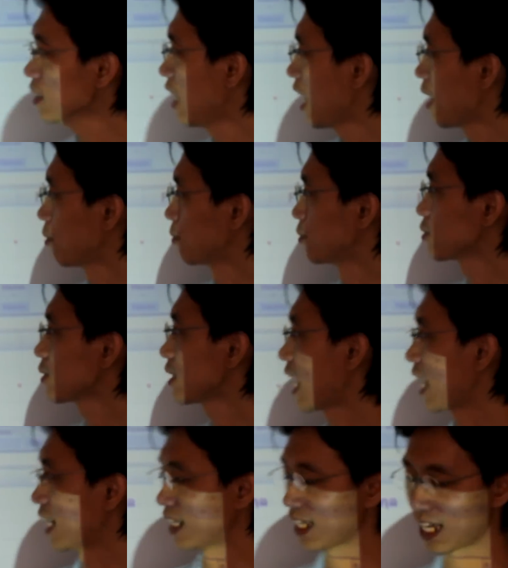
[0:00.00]
ผมยกตัวอย่า
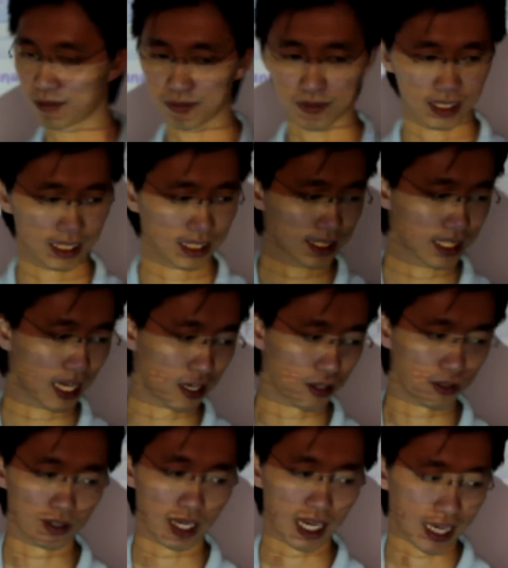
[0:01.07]
งนะครับที่เซล
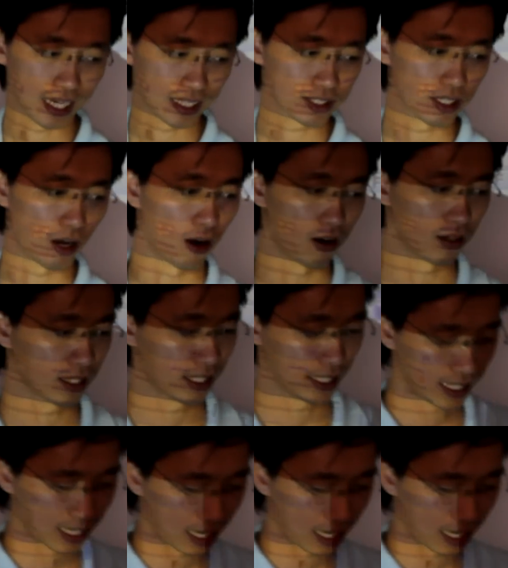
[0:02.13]
ล์ A2 นี้นะครับ